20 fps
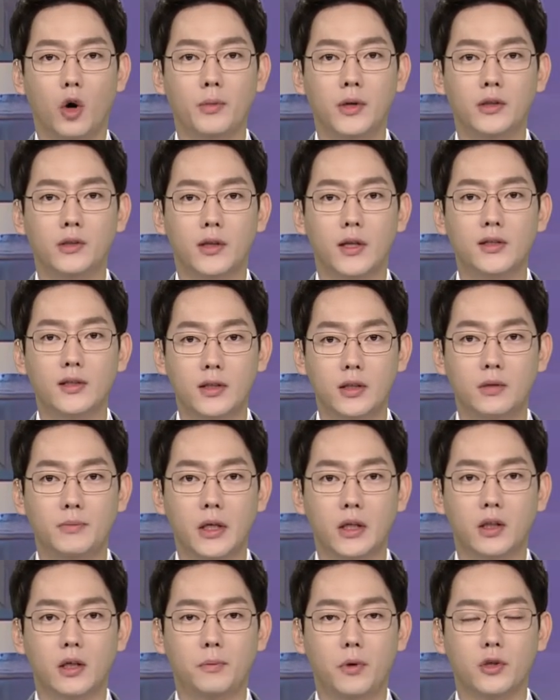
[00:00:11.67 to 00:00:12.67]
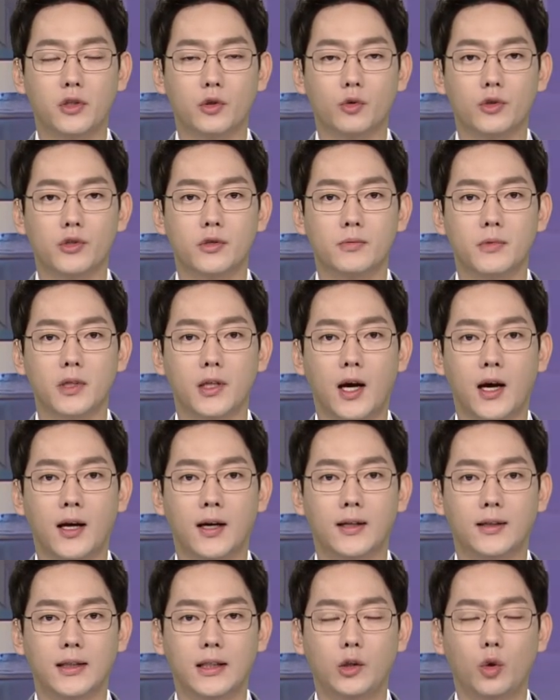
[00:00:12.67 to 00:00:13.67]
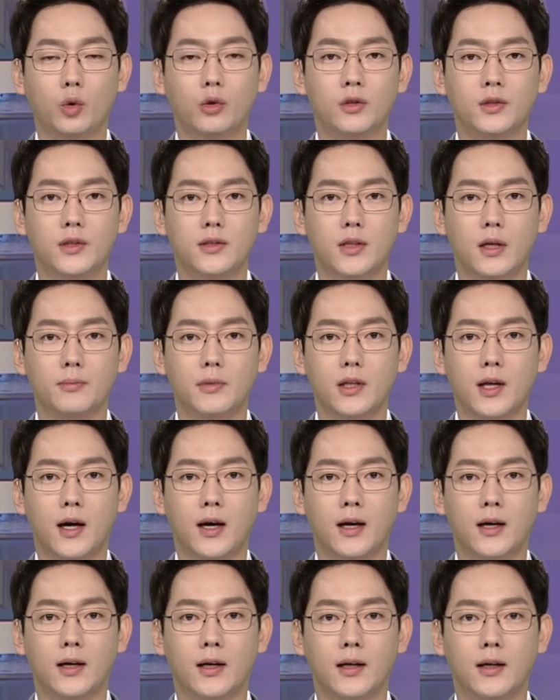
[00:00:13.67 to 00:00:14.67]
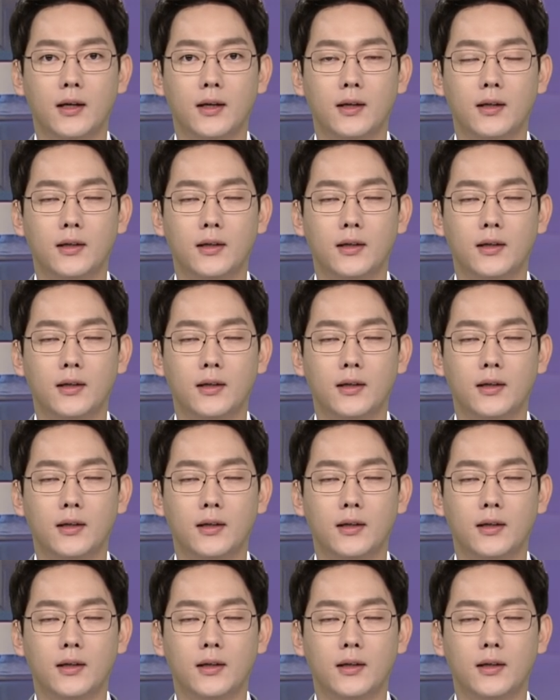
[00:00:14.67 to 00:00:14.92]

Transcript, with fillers: 어민들의 시름이 깊어지고 있습니다. 이동근 기자입니다.